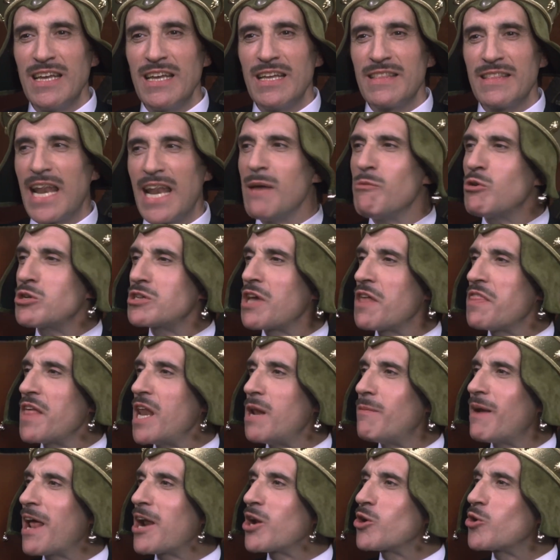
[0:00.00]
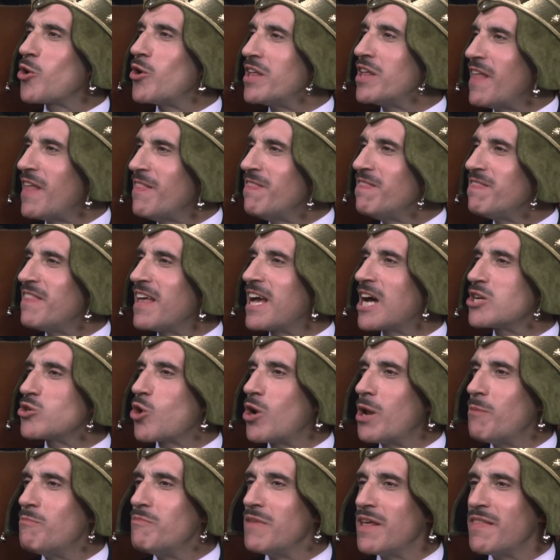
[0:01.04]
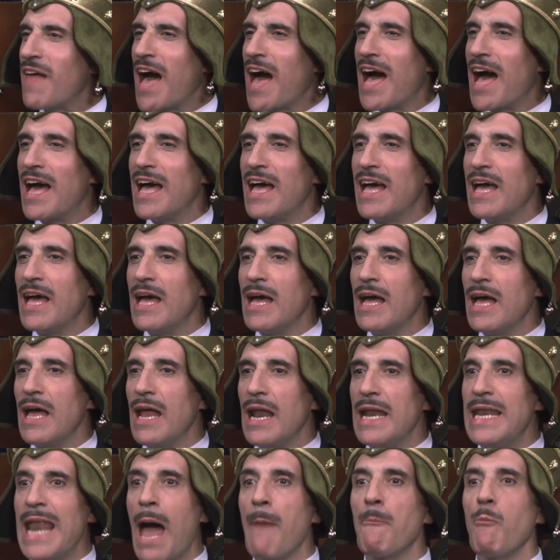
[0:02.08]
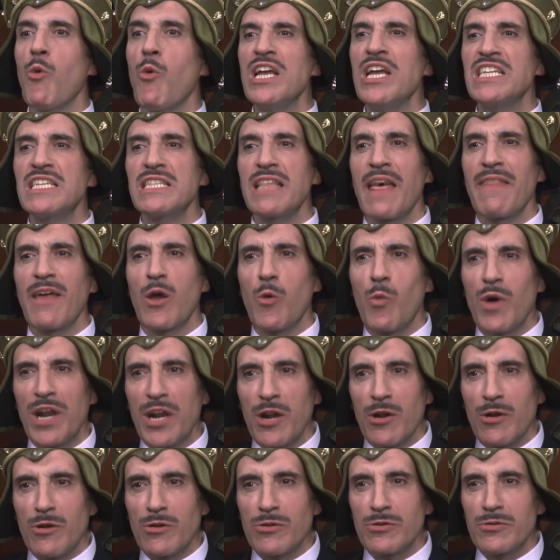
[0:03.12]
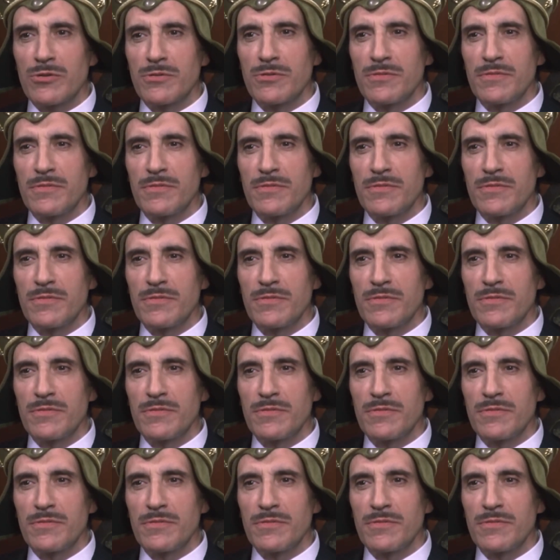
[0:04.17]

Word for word: tenemos que celebrar con idéntica solemnidad la puesta de cuernos.